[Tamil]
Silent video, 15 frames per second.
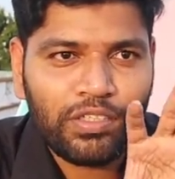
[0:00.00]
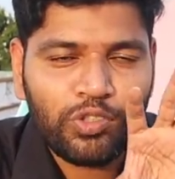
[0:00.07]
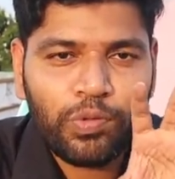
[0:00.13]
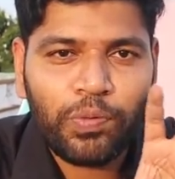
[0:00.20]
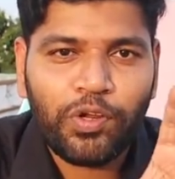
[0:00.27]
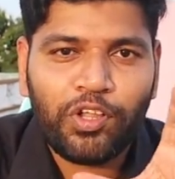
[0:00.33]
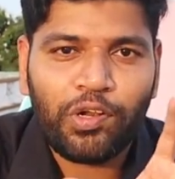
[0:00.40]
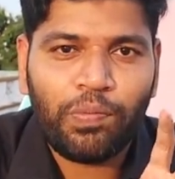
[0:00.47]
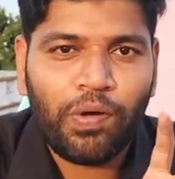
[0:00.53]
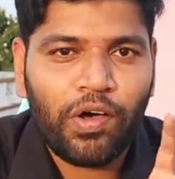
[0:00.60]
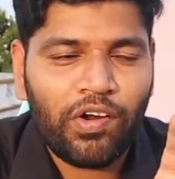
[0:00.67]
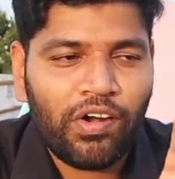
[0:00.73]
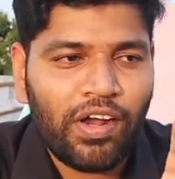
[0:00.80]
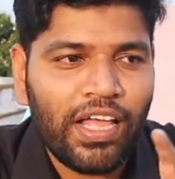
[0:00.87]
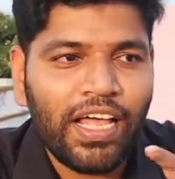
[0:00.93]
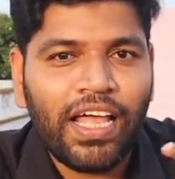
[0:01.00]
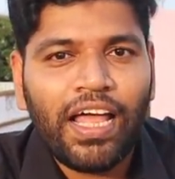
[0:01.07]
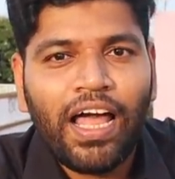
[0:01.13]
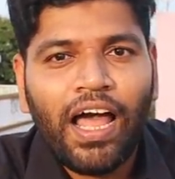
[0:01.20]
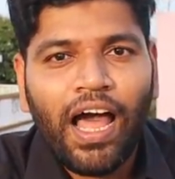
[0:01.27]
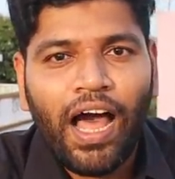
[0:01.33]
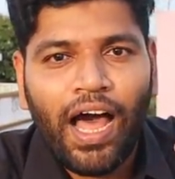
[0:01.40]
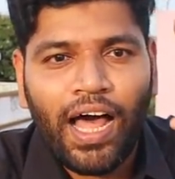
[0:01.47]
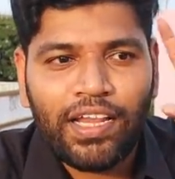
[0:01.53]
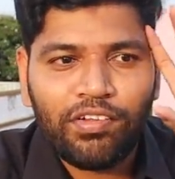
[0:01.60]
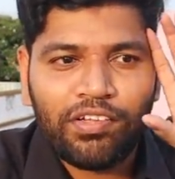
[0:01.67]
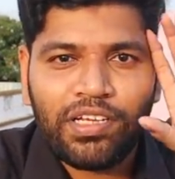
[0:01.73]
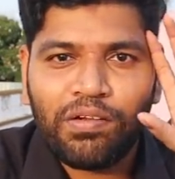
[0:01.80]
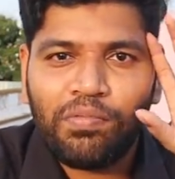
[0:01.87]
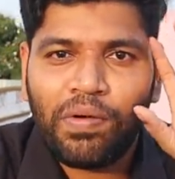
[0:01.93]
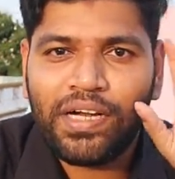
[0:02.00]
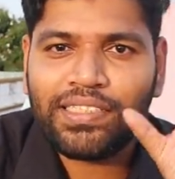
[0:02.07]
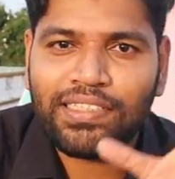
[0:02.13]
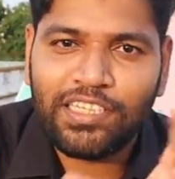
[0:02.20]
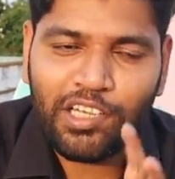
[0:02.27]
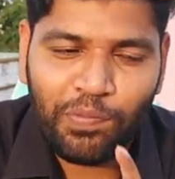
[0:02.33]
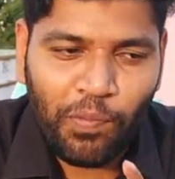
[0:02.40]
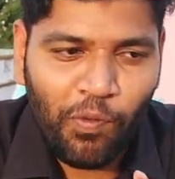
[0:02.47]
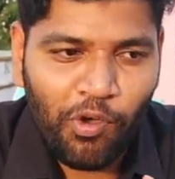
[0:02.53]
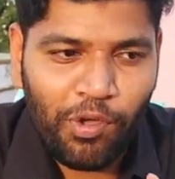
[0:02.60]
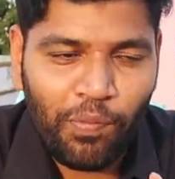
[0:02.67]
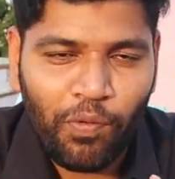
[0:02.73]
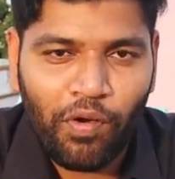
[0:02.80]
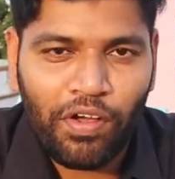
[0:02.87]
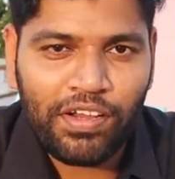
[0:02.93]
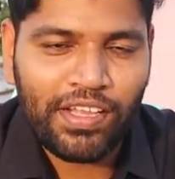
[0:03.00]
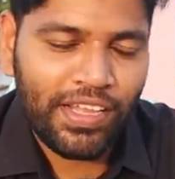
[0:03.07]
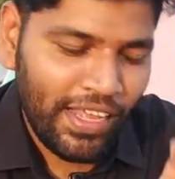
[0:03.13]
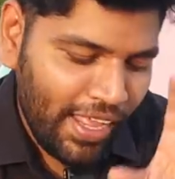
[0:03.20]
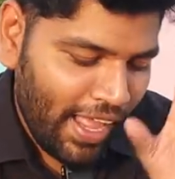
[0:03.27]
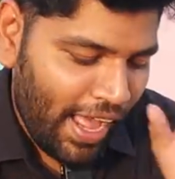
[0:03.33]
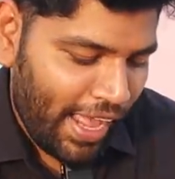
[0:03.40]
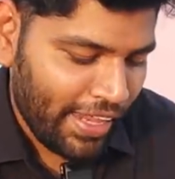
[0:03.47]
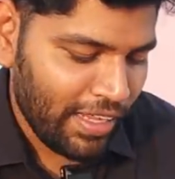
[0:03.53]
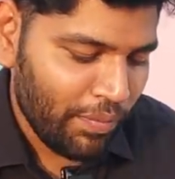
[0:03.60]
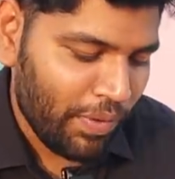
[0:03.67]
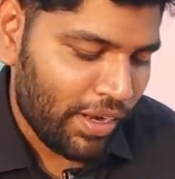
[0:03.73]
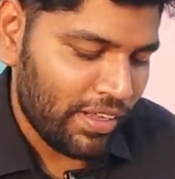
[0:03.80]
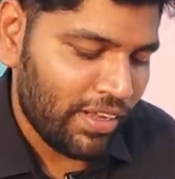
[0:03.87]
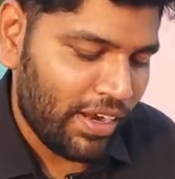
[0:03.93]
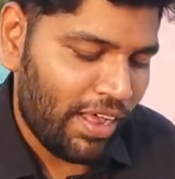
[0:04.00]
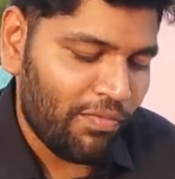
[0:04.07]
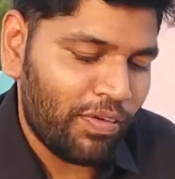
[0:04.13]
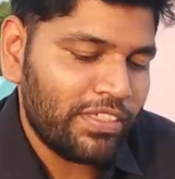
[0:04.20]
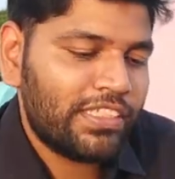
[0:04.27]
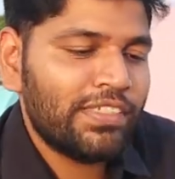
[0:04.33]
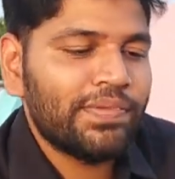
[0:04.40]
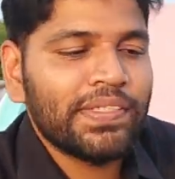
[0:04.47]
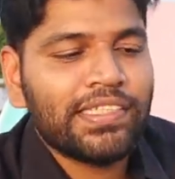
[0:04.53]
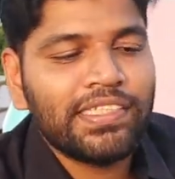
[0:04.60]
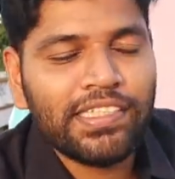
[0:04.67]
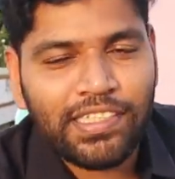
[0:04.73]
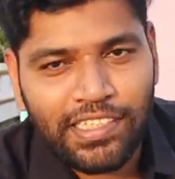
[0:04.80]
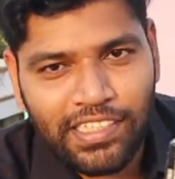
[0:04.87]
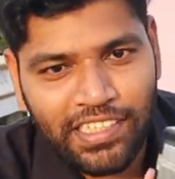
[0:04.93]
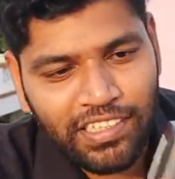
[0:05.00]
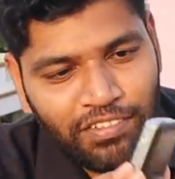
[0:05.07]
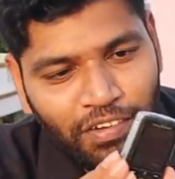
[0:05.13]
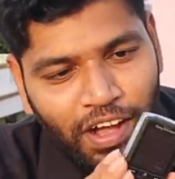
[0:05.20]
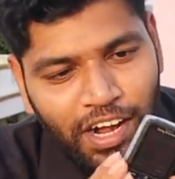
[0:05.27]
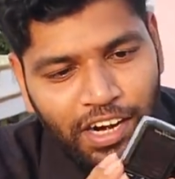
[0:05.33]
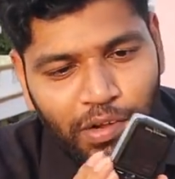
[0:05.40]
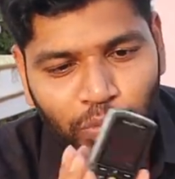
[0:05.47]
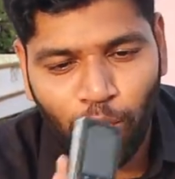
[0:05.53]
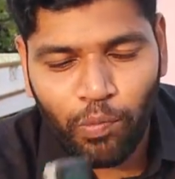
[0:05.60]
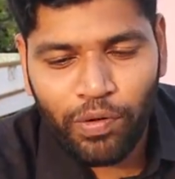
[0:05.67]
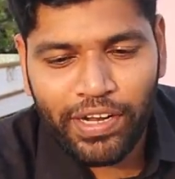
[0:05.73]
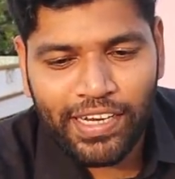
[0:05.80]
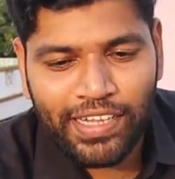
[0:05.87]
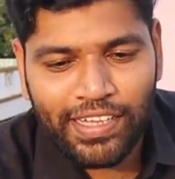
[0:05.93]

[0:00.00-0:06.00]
சூப்பர் ஹீரோ பார்க்குறோம்ல அது வந்து நம்ம மனசுலேருந்து போவே போகாது அந்த மாதிரி தான் நான் ஃபஸ்ட்டு ஃபஸ்ட்டு வாங்கின மொபைல்